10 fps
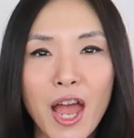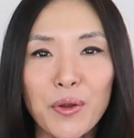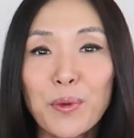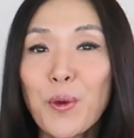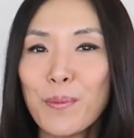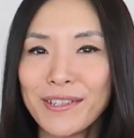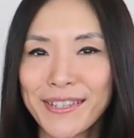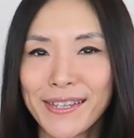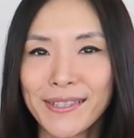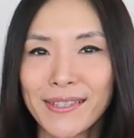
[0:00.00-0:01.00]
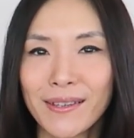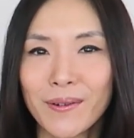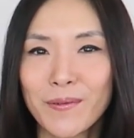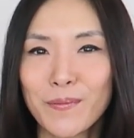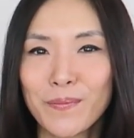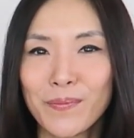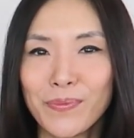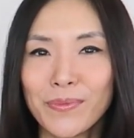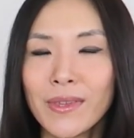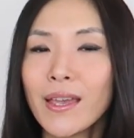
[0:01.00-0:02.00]
none of your business
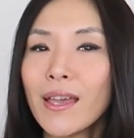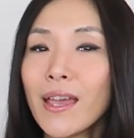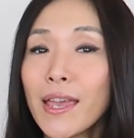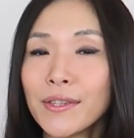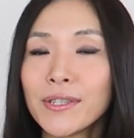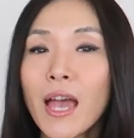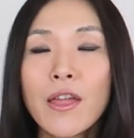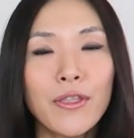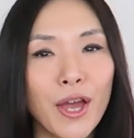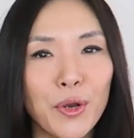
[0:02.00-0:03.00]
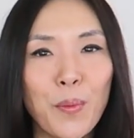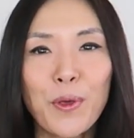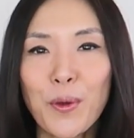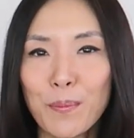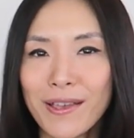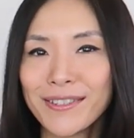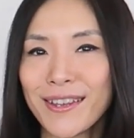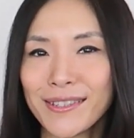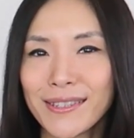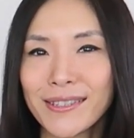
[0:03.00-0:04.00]
It's none of your business